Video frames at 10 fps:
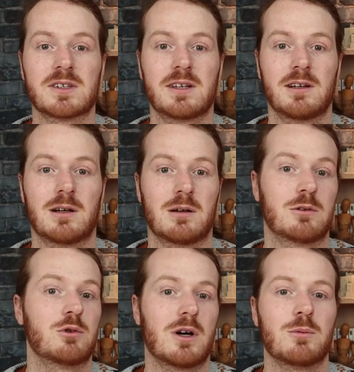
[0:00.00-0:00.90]
ce qui est
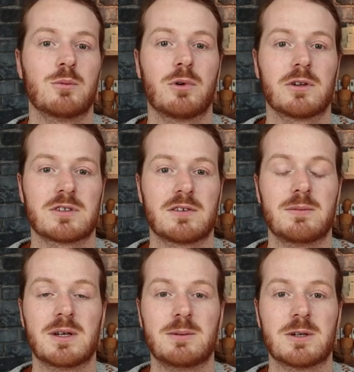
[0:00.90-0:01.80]
toujours un bon point dans un
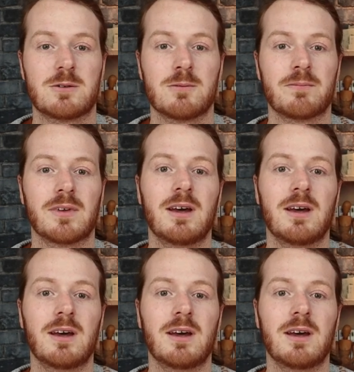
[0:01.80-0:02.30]
film d'animation.